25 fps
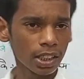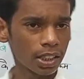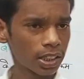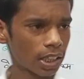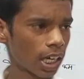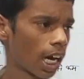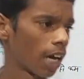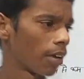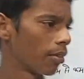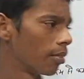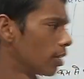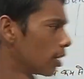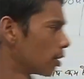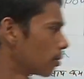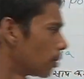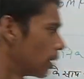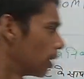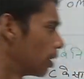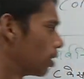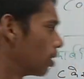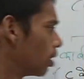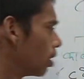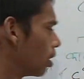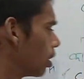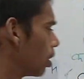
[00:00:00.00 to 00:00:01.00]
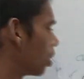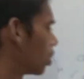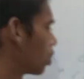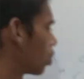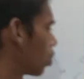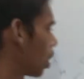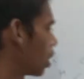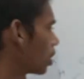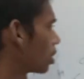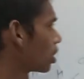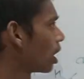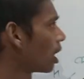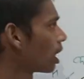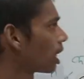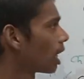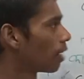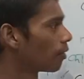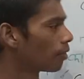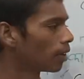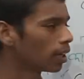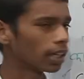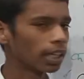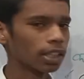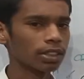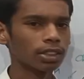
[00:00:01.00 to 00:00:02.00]
आते हैं कार्बनिक में तो आज के लिए
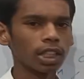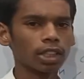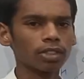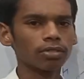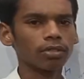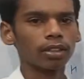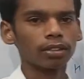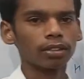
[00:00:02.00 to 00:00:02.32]
काफी नेक्स्ट